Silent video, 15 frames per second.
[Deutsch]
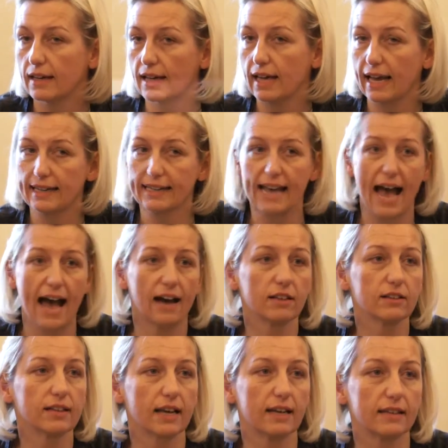kein Jahr
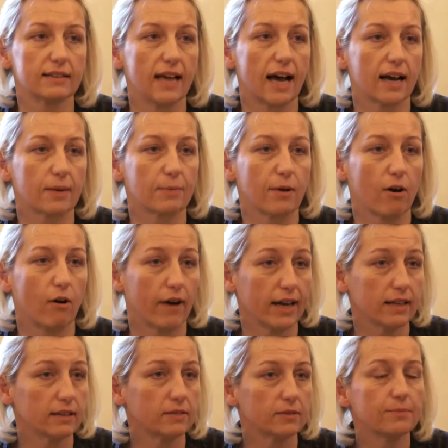und keinen Tag bereut.